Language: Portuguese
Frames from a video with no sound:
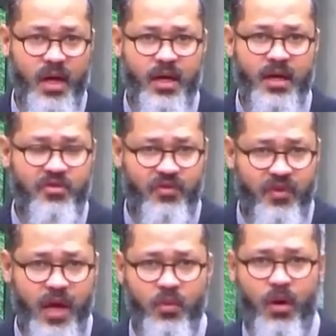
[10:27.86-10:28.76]
que
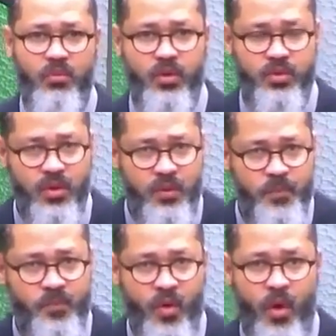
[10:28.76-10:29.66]
veio ao
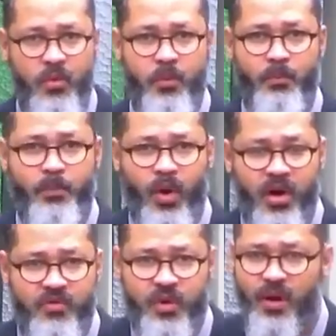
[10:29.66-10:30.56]
mundo como
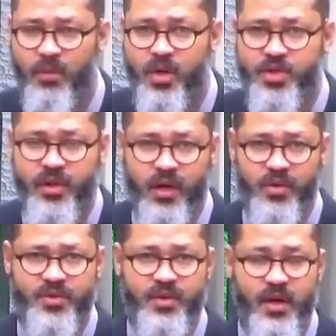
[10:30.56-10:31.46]
prova do amor de
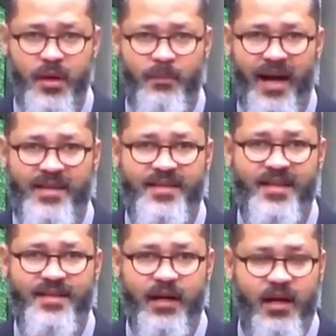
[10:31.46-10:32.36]
Deus para
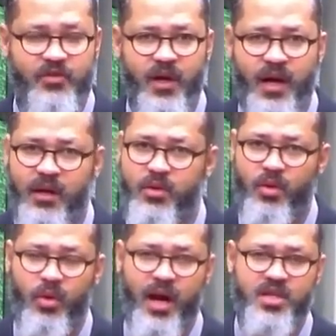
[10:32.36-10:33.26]
ser sacrificado
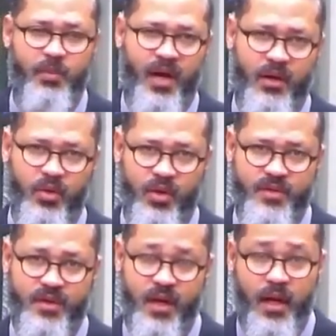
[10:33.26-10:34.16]
no lugar de
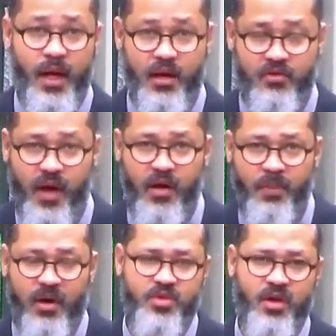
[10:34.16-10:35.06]
pecadores. Ele veio
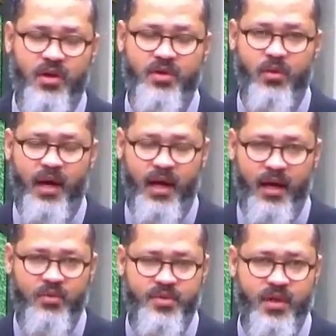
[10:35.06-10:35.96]
para os que
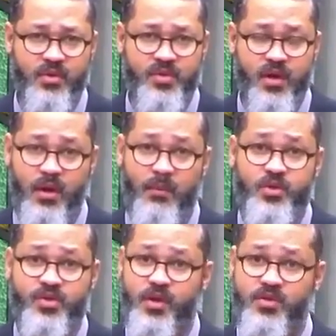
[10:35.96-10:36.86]
eram seus,
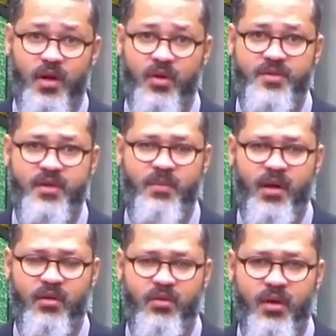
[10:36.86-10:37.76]
mas os seus não
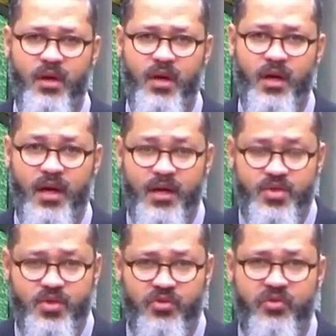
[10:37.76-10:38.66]
receberam.
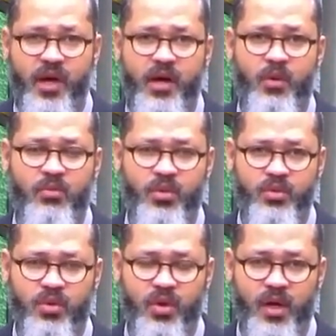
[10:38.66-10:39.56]
Cristo veio ao
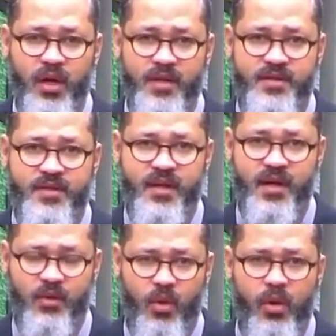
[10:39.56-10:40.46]
mundo e
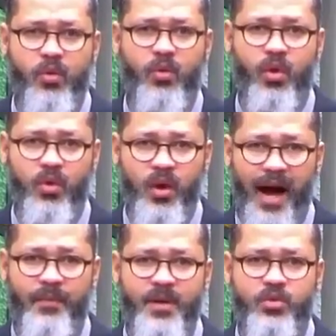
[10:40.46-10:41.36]
se
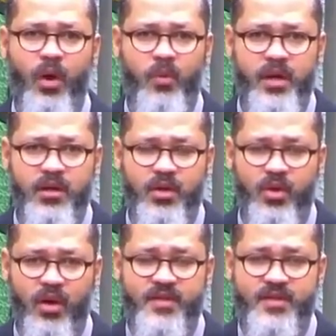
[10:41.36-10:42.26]
colocou, habitou entre
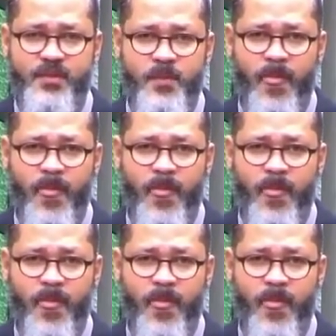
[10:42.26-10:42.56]
nós